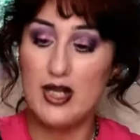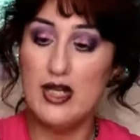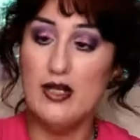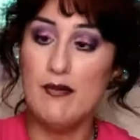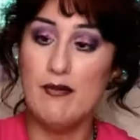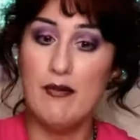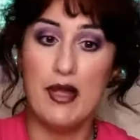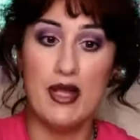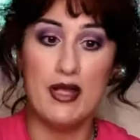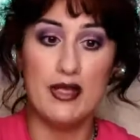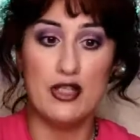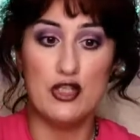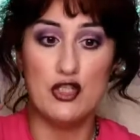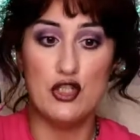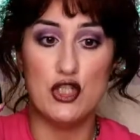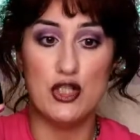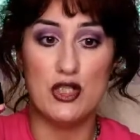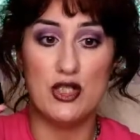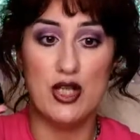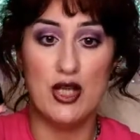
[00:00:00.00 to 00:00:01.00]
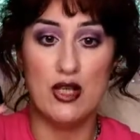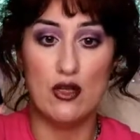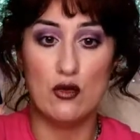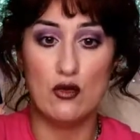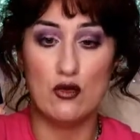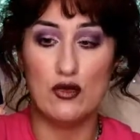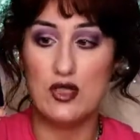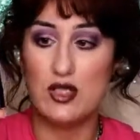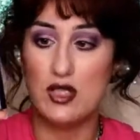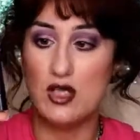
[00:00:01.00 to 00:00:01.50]
Il packaging è
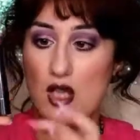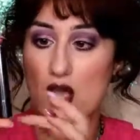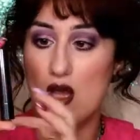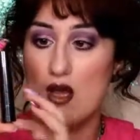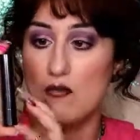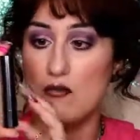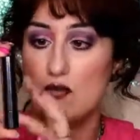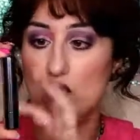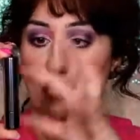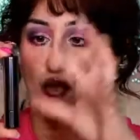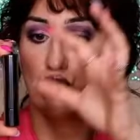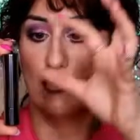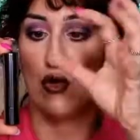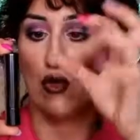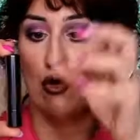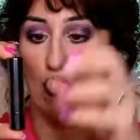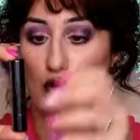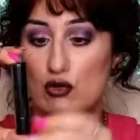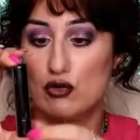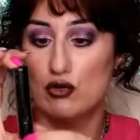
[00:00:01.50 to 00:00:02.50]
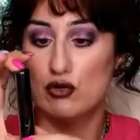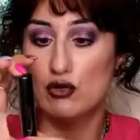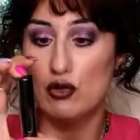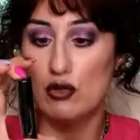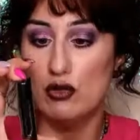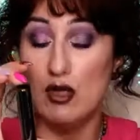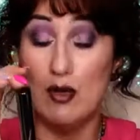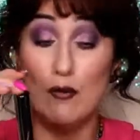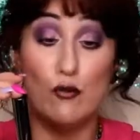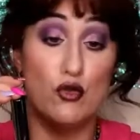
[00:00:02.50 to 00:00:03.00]
così a
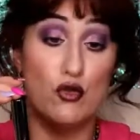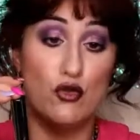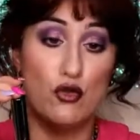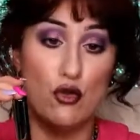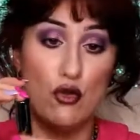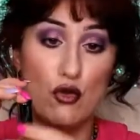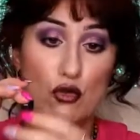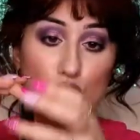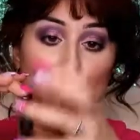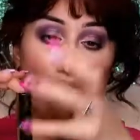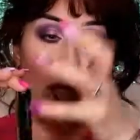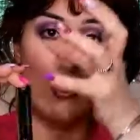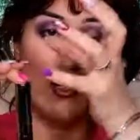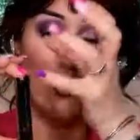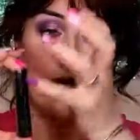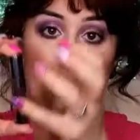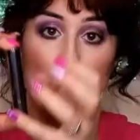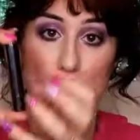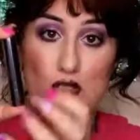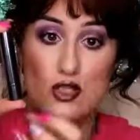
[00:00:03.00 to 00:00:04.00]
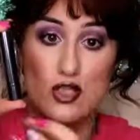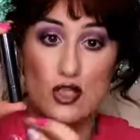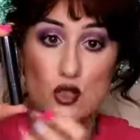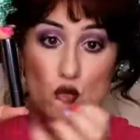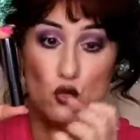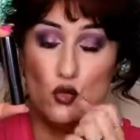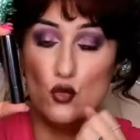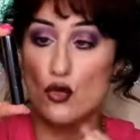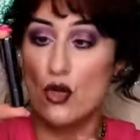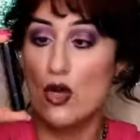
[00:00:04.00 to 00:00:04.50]
bussolotto, a, bussolotto, a
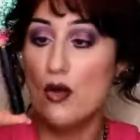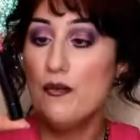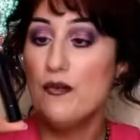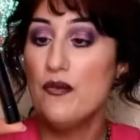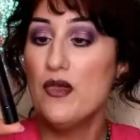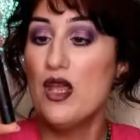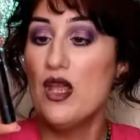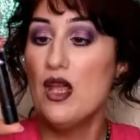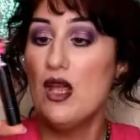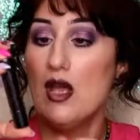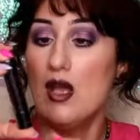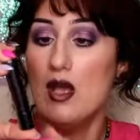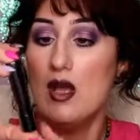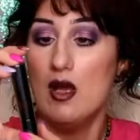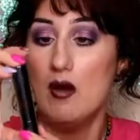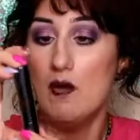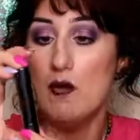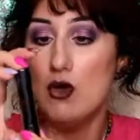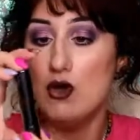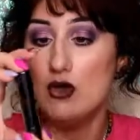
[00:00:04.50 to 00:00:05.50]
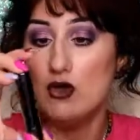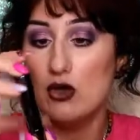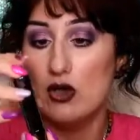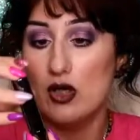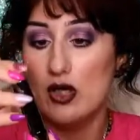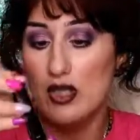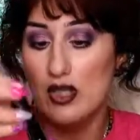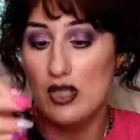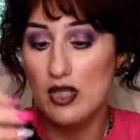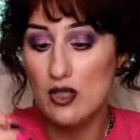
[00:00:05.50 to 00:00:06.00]
siluro, eh, molto
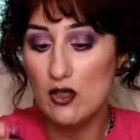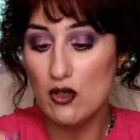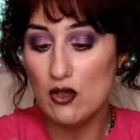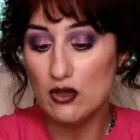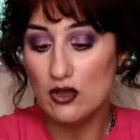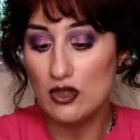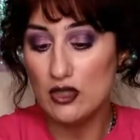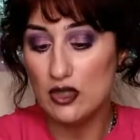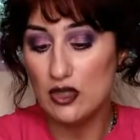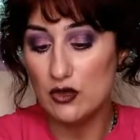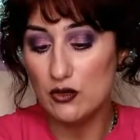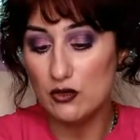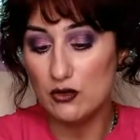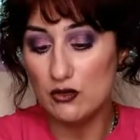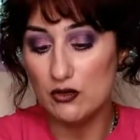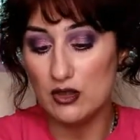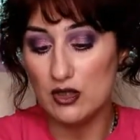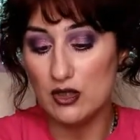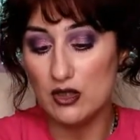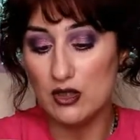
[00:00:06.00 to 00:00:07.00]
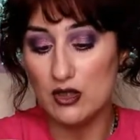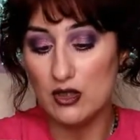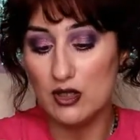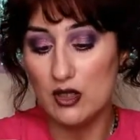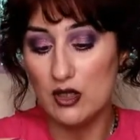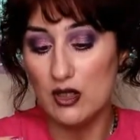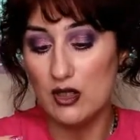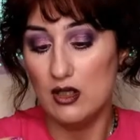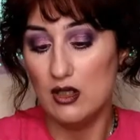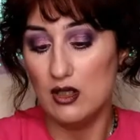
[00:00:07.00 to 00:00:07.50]
carino, di un
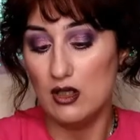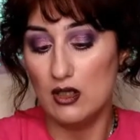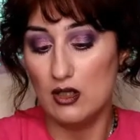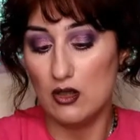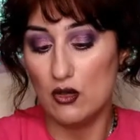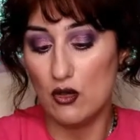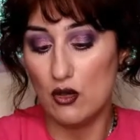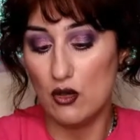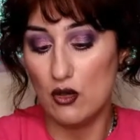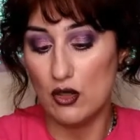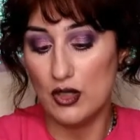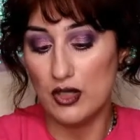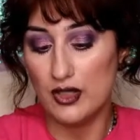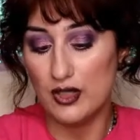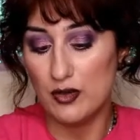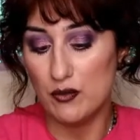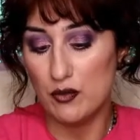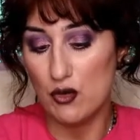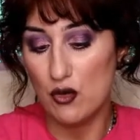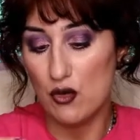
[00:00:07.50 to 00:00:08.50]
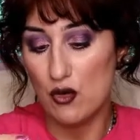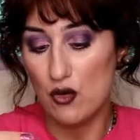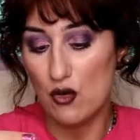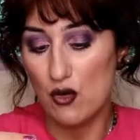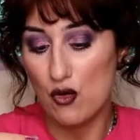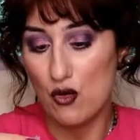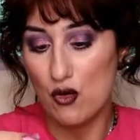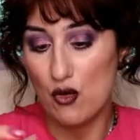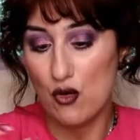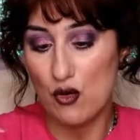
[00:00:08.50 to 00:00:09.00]
eh, colore
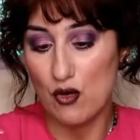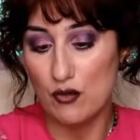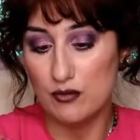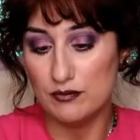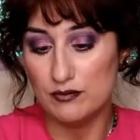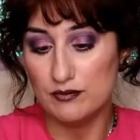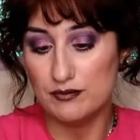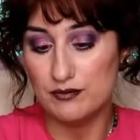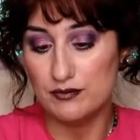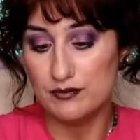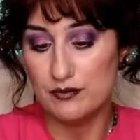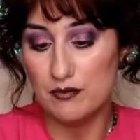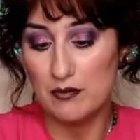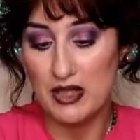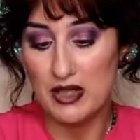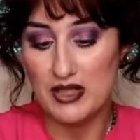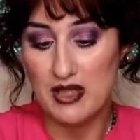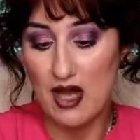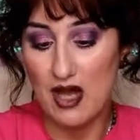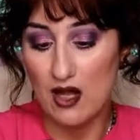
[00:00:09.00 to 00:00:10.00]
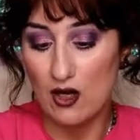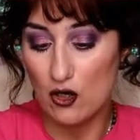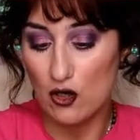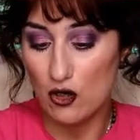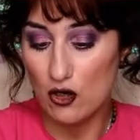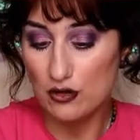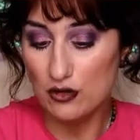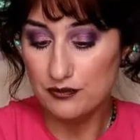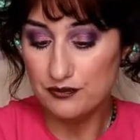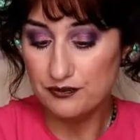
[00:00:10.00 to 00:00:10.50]
tipo mm,
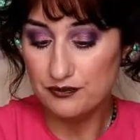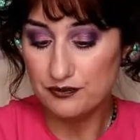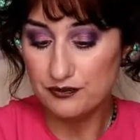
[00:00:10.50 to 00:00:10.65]
metallo